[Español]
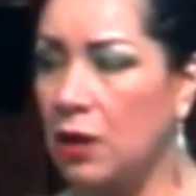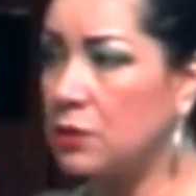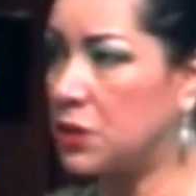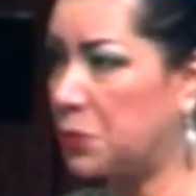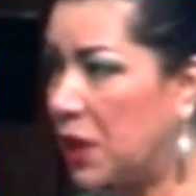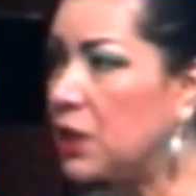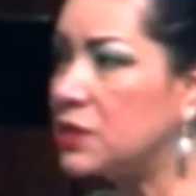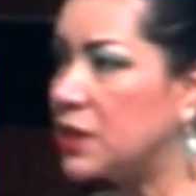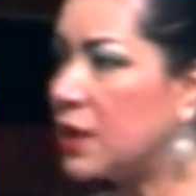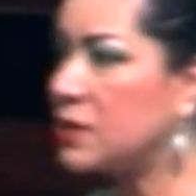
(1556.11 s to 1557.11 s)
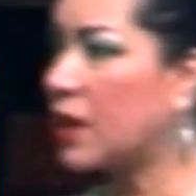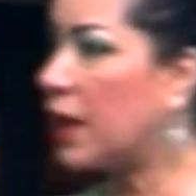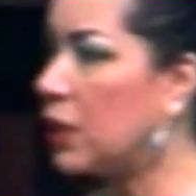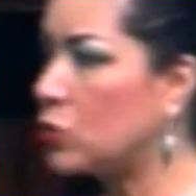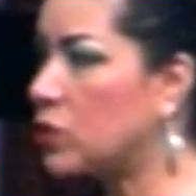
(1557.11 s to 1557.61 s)
Si bien hicieres,
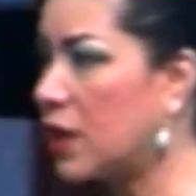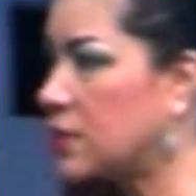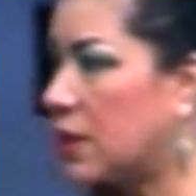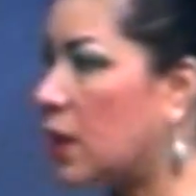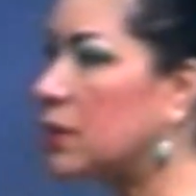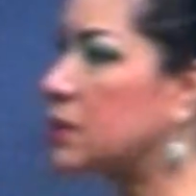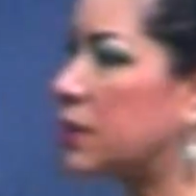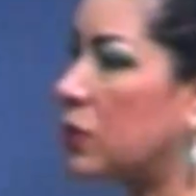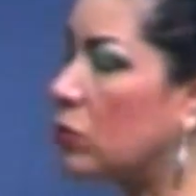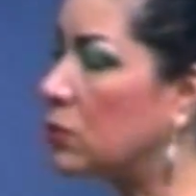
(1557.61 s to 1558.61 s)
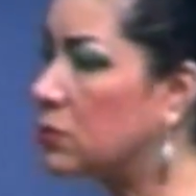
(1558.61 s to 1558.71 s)
Caín, ¿no serías enaltecido?